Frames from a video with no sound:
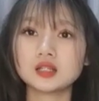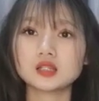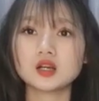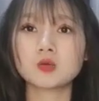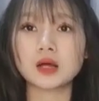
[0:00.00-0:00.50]

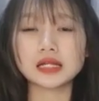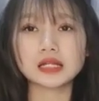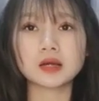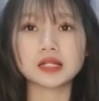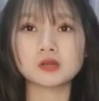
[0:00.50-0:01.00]
cơ quan
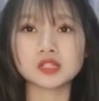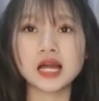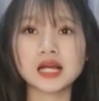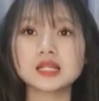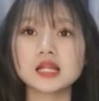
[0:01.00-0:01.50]
công an điều
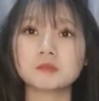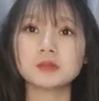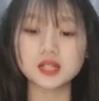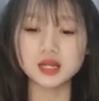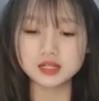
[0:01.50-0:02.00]
tra rất là
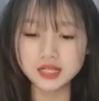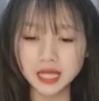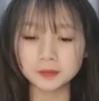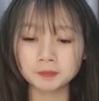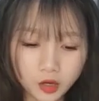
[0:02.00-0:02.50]
mất thời gian
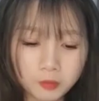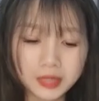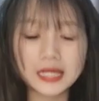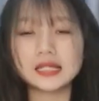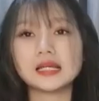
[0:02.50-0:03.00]
hôm
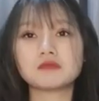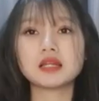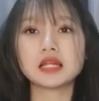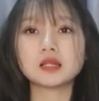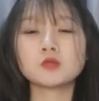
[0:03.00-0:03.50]
nay thì vẫn
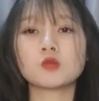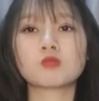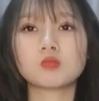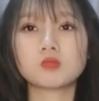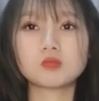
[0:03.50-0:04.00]
là tiếp
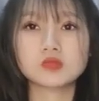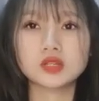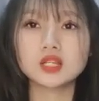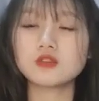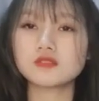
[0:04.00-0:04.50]
tục giới
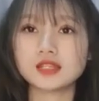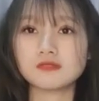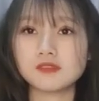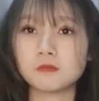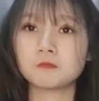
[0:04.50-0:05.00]
thiệu về sản
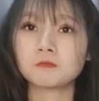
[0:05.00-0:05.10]
phẩm